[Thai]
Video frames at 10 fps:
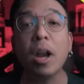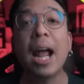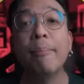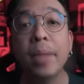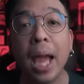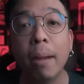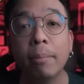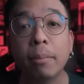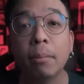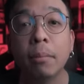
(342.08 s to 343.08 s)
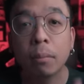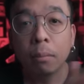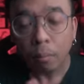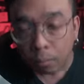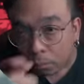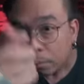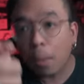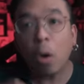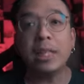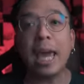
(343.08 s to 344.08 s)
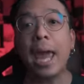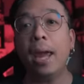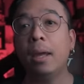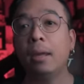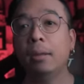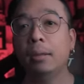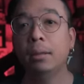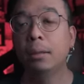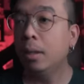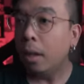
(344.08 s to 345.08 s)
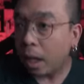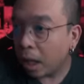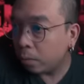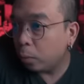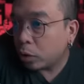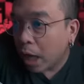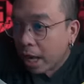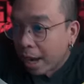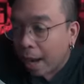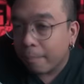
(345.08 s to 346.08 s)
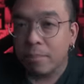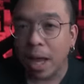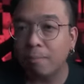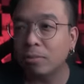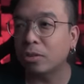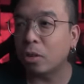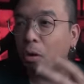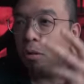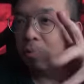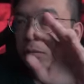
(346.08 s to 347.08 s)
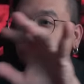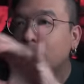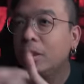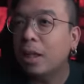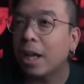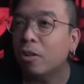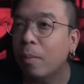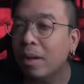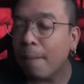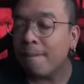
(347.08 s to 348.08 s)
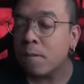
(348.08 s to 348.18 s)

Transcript: อนอาบน้ำโป๊ะแชะเห็นผู้ชายอาบน้ำส่องยืนข้างต้นไม้แล้ว